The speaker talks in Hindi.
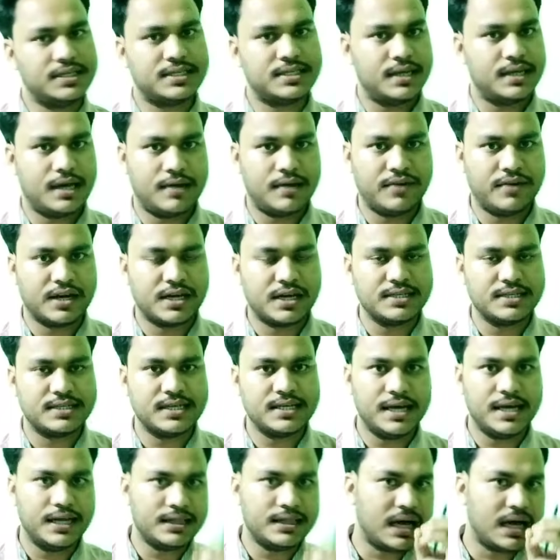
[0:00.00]
तीस हज़ार
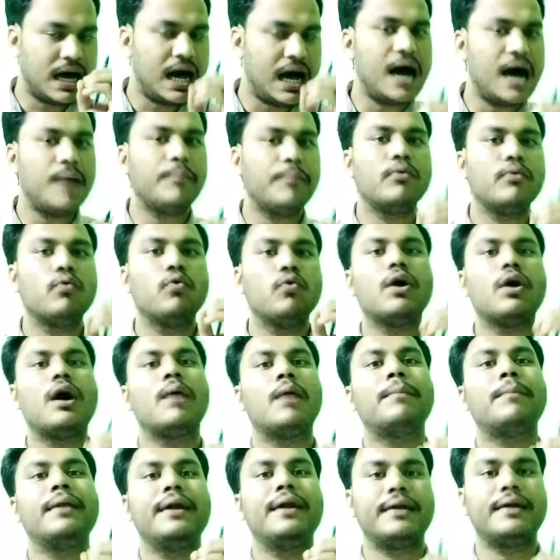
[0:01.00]
वैकेंसी है तो आप
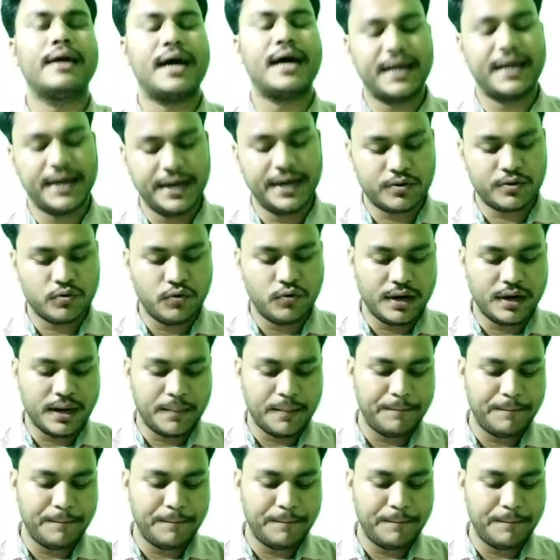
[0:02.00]
लोग अपने टारगेट को